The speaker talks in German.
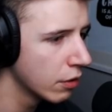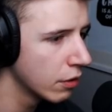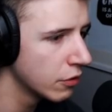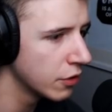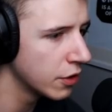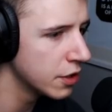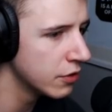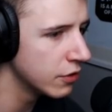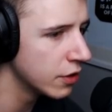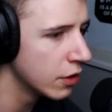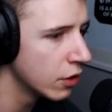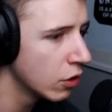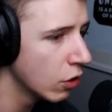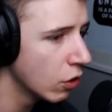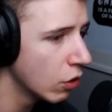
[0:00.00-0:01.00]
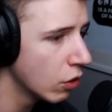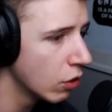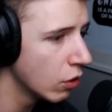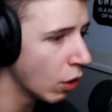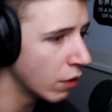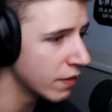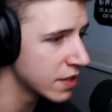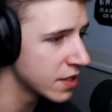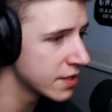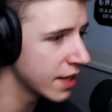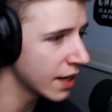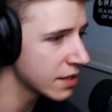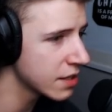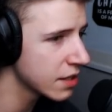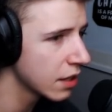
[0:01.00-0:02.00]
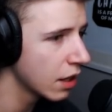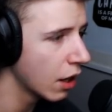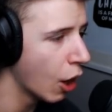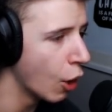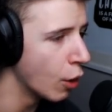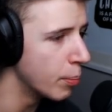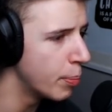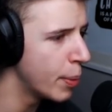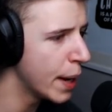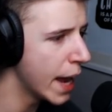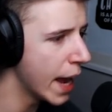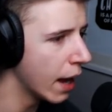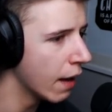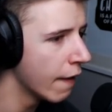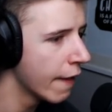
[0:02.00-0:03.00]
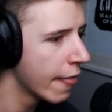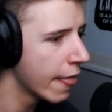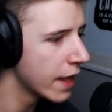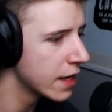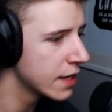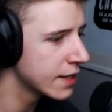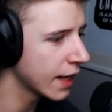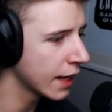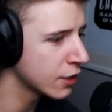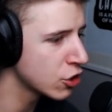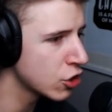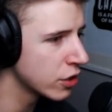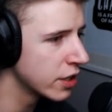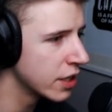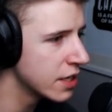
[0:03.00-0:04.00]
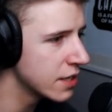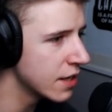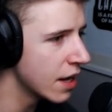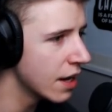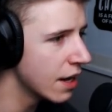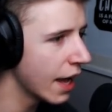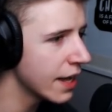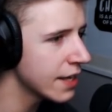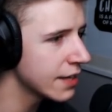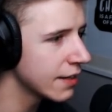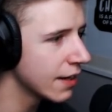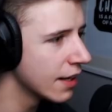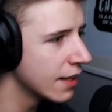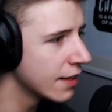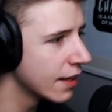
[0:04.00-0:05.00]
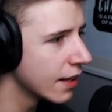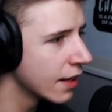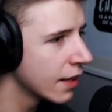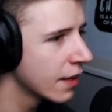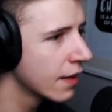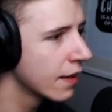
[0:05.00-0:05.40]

Ist ja easy. Lol, was ist das? Ah, ein Bär. Ich dachte schon, hier liegt eine Leiche, Alter.